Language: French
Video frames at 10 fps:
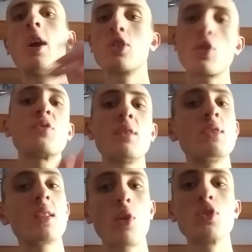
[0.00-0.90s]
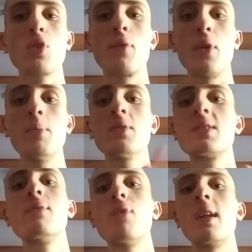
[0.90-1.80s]
sauf si vous êtes claustrophobe,
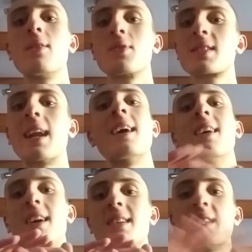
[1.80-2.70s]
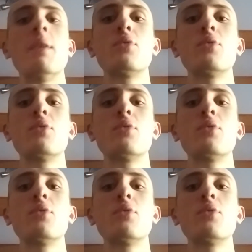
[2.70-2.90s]
si vous l'êtes dans ce cas-là, ça va vous